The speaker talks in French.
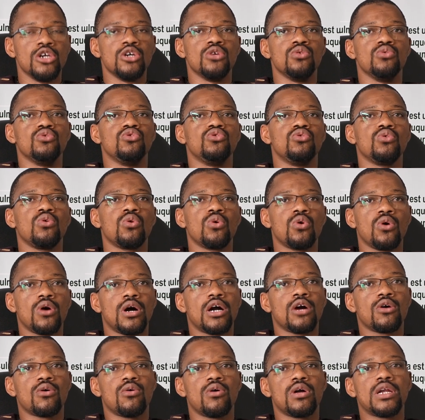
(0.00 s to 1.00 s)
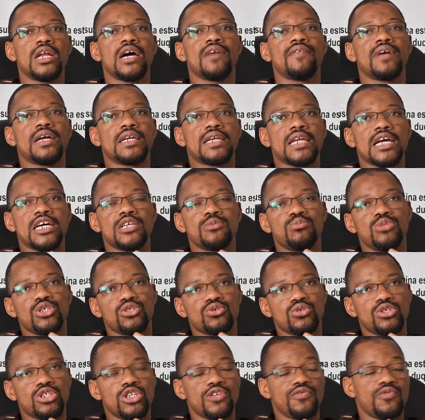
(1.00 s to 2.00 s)
Nous aurons encore davantage
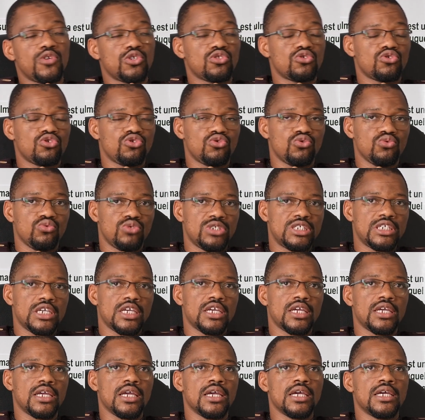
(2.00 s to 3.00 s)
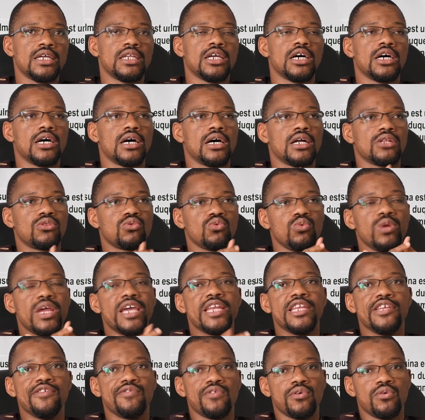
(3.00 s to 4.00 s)
besoin de votre soutien à tous les
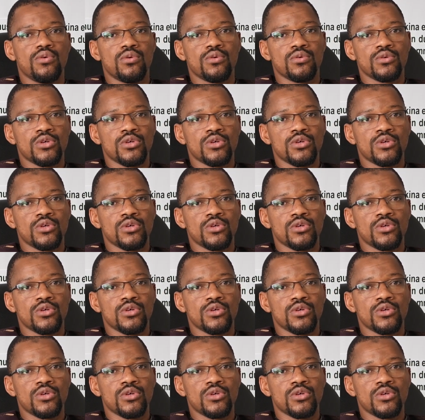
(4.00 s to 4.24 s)
niveaux.